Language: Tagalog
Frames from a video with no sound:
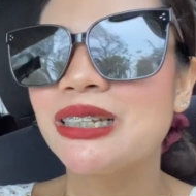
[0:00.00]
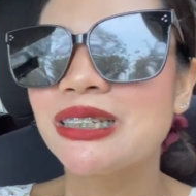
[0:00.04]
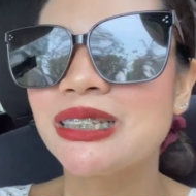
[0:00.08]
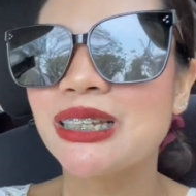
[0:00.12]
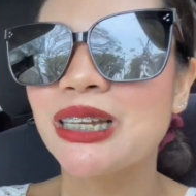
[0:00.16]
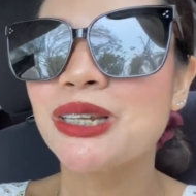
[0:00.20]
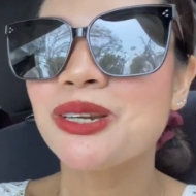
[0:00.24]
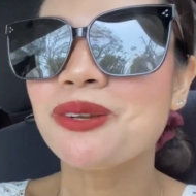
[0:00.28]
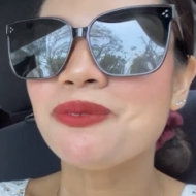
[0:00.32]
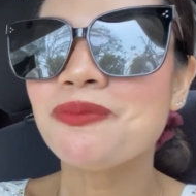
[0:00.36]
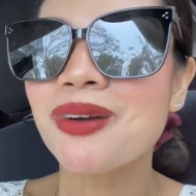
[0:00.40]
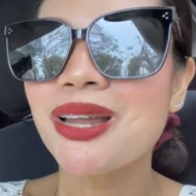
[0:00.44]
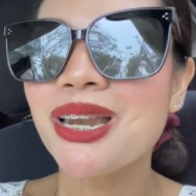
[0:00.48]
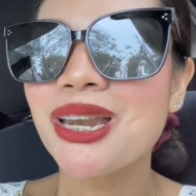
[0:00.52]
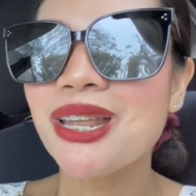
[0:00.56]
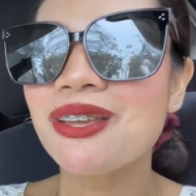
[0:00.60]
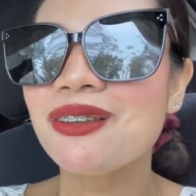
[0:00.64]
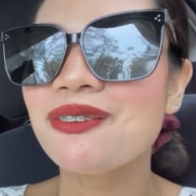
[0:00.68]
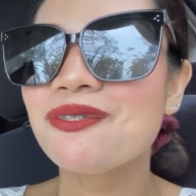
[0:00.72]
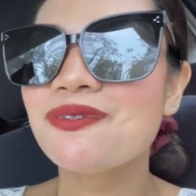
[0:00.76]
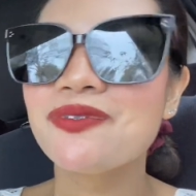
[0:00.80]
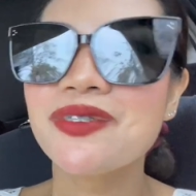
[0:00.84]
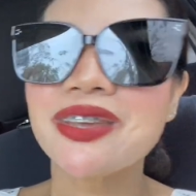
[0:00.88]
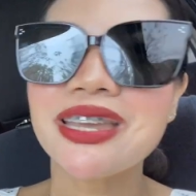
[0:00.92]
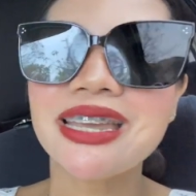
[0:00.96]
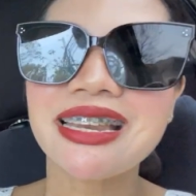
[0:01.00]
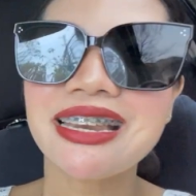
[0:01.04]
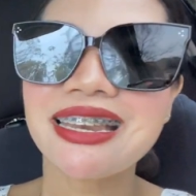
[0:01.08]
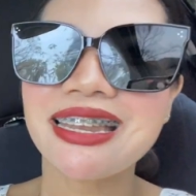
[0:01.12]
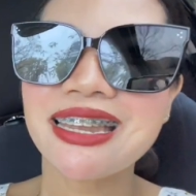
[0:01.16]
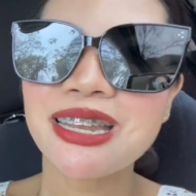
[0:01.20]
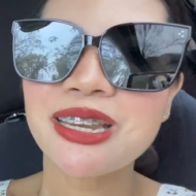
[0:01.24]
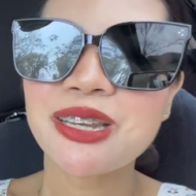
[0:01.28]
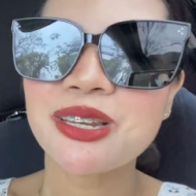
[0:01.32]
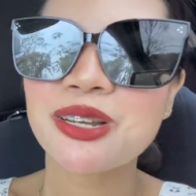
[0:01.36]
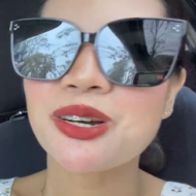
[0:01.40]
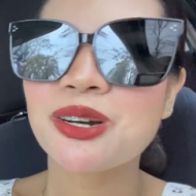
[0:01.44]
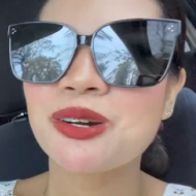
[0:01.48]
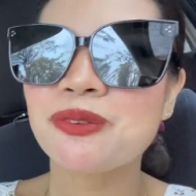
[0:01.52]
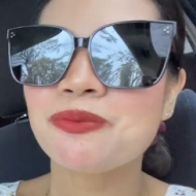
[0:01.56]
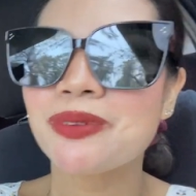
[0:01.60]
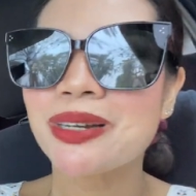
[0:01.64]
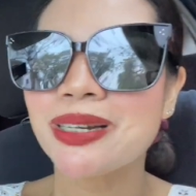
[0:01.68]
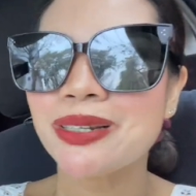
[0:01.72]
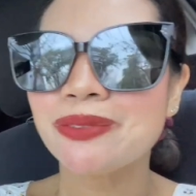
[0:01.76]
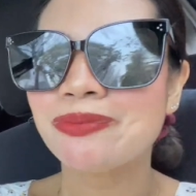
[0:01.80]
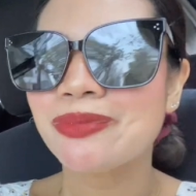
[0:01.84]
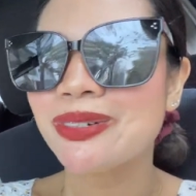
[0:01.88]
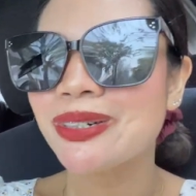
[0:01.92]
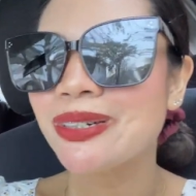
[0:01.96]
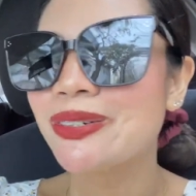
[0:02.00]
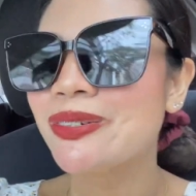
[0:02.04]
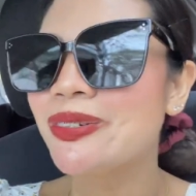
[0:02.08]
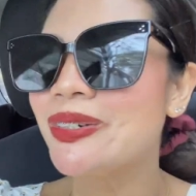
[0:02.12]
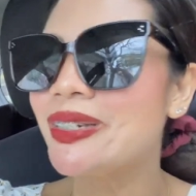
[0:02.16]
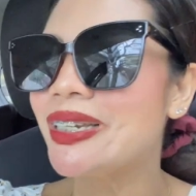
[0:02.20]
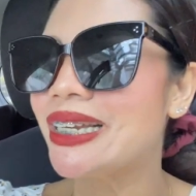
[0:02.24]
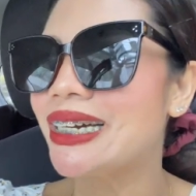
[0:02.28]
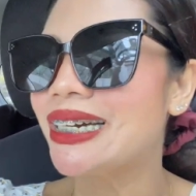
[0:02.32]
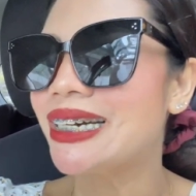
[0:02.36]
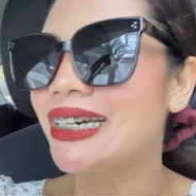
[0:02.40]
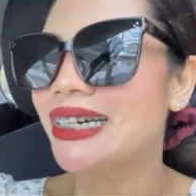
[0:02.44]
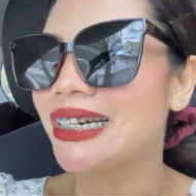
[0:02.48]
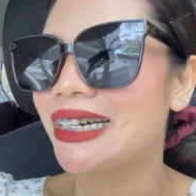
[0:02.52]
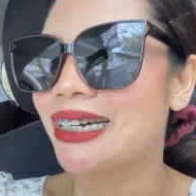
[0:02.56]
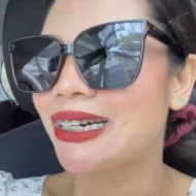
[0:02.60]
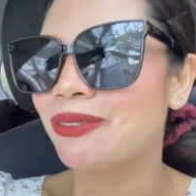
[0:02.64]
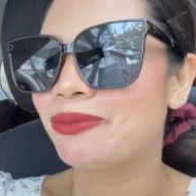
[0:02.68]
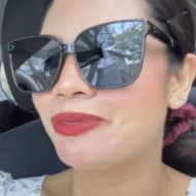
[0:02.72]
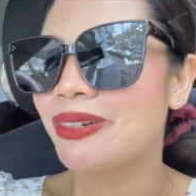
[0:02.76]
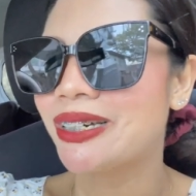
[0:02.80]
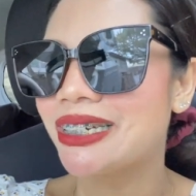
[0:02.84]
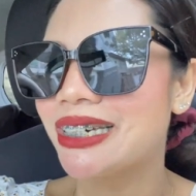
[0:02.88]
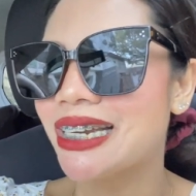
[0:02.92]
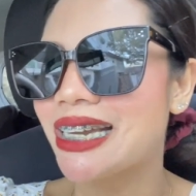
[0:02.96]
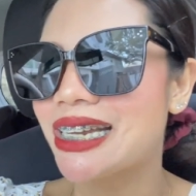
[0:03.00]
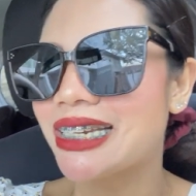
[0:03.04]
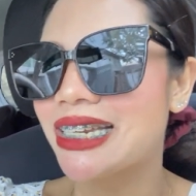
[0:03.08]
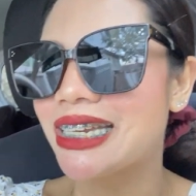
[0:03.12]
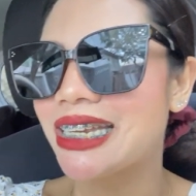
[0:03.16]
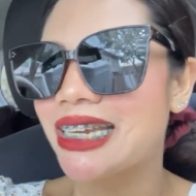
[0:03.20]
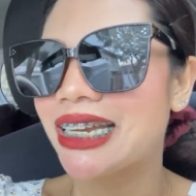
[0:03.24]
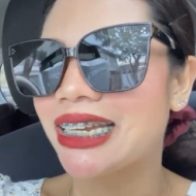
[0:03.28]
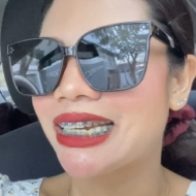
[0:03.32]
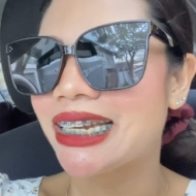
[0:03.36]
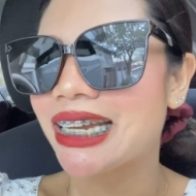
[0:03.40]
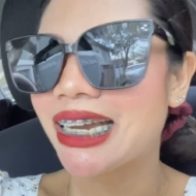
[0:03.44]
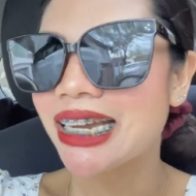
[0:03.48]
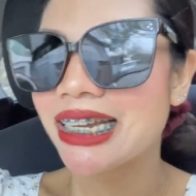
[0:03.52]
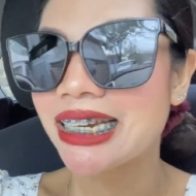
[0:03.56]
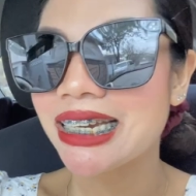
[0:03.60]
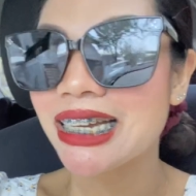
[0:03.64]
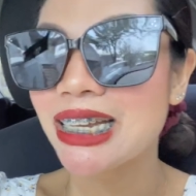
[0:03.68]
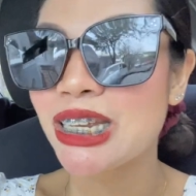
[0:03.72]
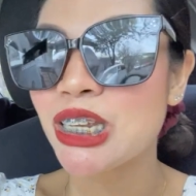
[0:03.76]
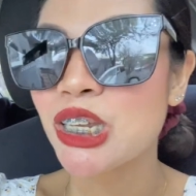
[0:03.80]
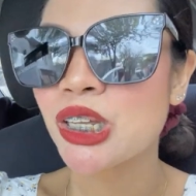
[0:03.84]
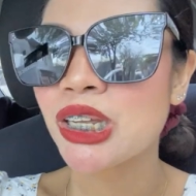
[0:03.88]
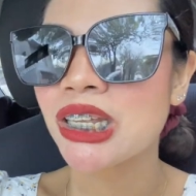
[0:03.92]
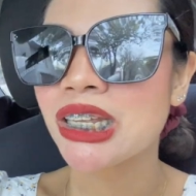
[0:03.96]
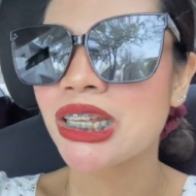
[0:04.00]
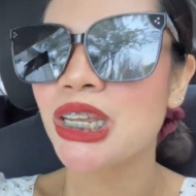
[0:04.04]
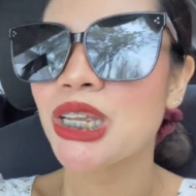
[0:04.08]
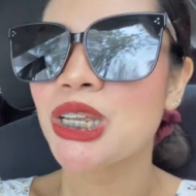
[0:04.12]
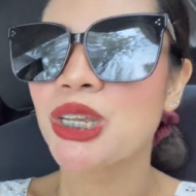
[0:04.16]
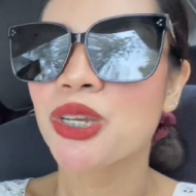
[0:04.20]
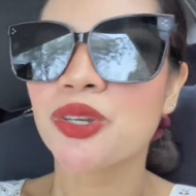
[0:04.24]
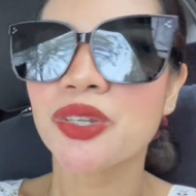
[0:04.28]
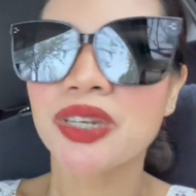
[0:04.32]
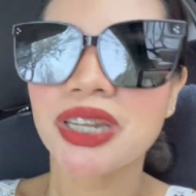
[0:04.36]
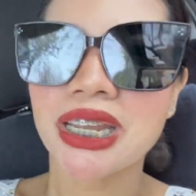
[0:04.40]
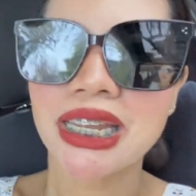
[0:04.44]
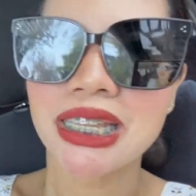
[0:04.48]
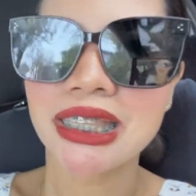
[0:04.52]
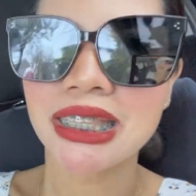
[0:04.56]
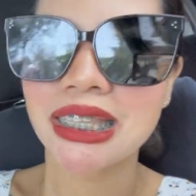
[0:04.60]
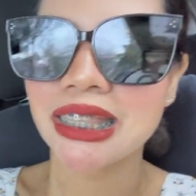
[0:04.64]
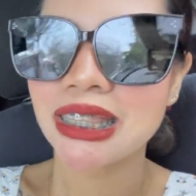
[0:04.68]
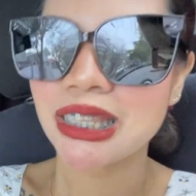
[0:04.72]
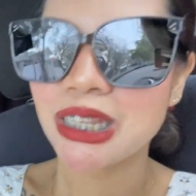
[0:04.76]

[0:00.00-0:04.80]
Ganun pala yung feeling, no, pag magulang ka, pag nanay ka na. Kaya ngayon, ngayon ko na yung